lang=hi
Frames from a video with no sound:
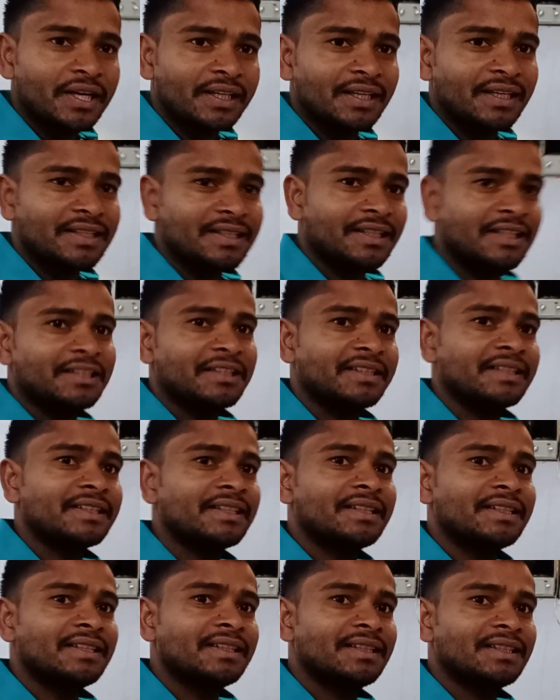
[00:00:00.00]
ज़्यादा ठंड
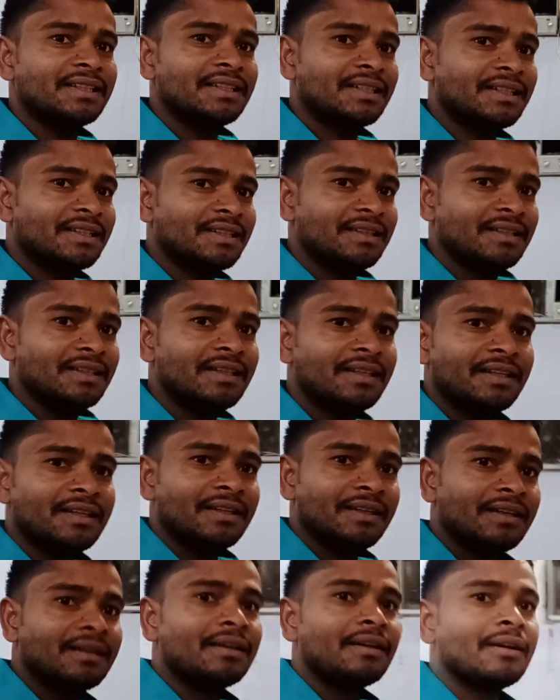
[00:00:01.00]
है
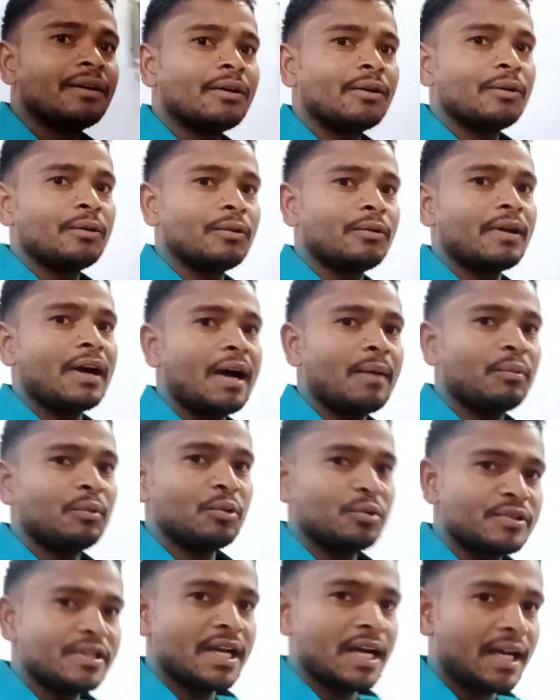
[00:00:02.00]
और आप
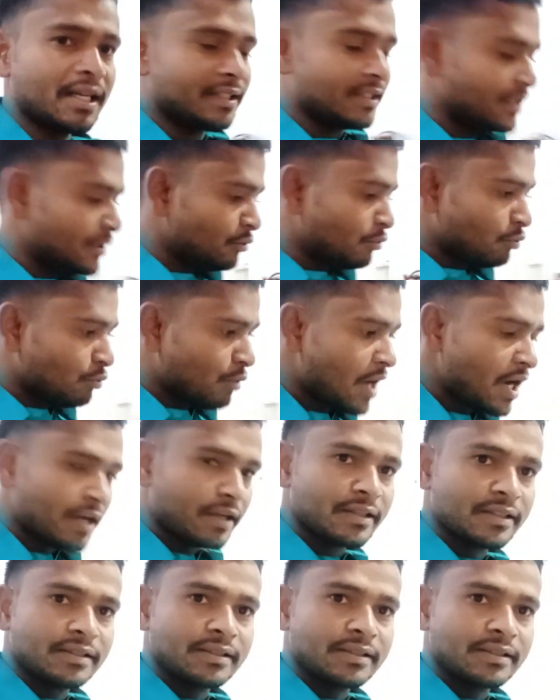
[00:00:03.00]
लोग जहाँ से हैं वहाँ